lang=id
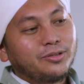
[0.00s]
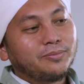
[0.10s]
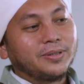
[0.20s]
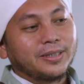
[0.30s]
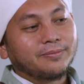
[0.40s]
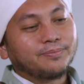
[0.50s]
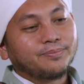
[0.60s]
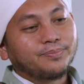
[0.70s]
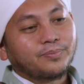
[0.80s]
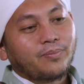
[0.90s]
hidupnya.
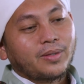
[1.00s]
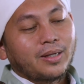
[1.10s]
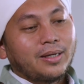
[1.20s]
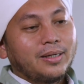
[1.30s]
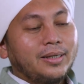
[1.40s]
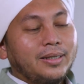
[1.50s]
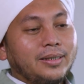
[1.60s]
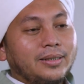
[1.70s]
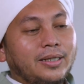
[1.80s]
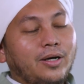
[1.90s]

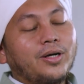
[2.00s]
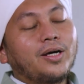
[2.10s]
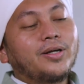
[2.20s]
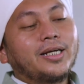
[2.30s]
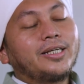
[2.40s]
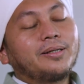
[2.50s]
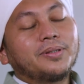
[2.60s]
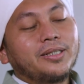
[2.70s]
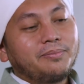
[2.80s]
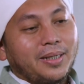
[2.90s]
Nah, orang-orang yang
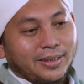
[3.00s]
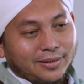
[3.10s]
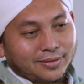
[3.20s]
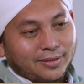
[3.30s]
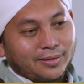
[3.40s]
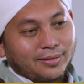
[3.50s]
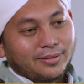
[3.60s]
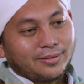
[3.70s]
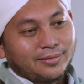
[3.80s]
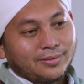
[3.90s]
beriman,
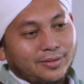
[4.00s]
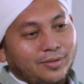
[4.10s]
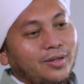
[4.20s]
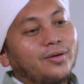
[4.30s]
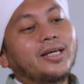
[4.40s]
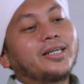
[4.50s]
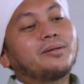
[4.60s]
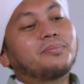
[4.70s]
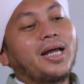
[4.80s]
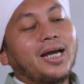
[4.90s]
orang-orang
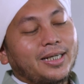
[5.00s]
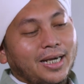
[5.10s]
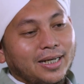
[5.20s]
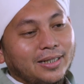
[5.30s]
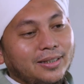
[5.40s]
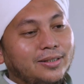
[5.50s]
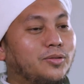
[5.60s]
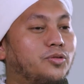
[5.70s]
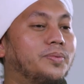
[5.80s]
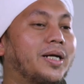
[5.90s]
yang berakal
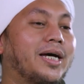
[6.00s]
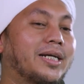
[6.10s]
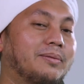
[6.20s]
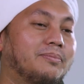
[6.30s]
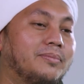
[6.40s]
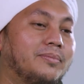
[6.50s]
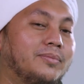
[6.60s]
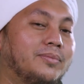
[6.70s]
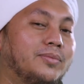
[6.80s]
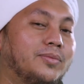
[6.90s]
tentu berharap
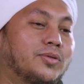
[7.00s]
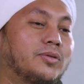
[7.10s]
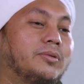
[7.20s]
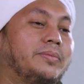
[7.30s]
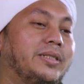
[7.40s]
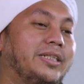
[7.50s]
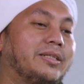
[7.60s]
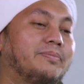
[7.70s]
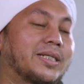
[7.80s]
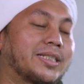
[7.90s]
untuk
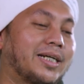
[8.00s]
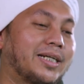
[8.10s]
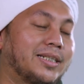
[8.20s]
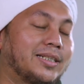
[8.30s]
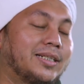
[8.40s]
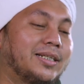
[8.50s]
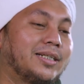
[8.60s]
memiliki pasangan